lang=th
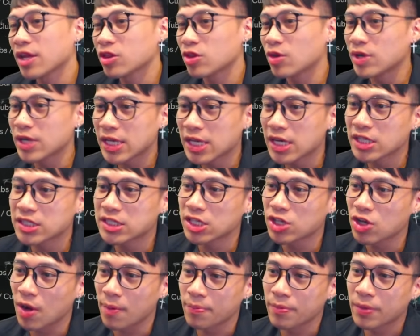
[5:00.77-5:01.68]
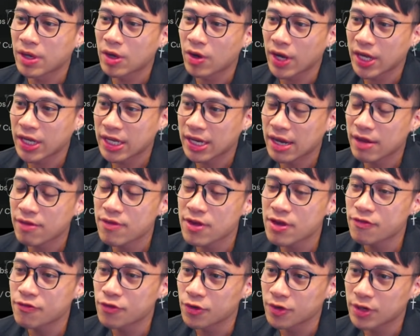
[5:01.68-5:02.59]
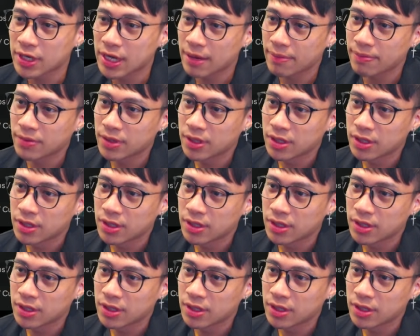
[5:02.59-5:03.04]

ตัวนี้ก็จะดรอปมาหน่อยแต่ได้วีคฟุตครับ